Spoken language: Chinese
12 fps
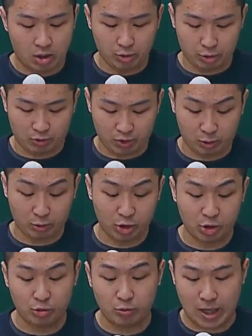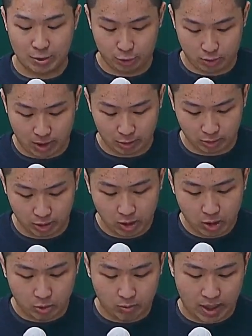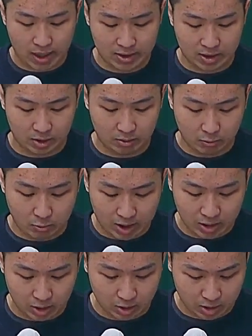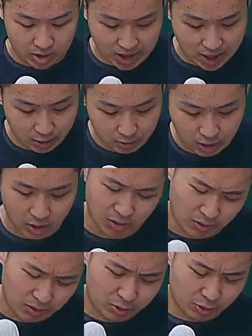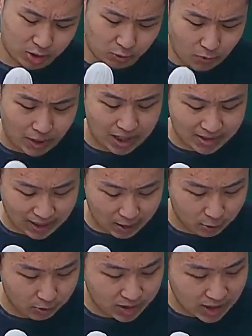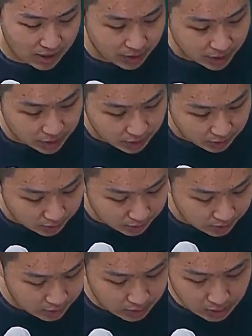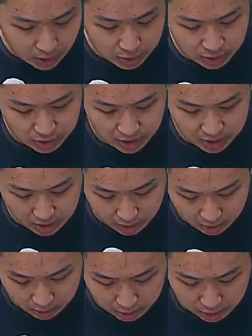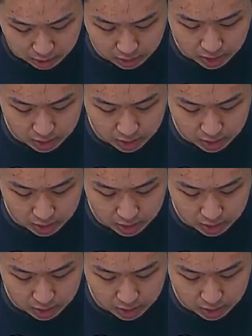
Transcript: 后有很多实务判决嘛，所以我把它完整的摘录，就是我把它摘录在那个20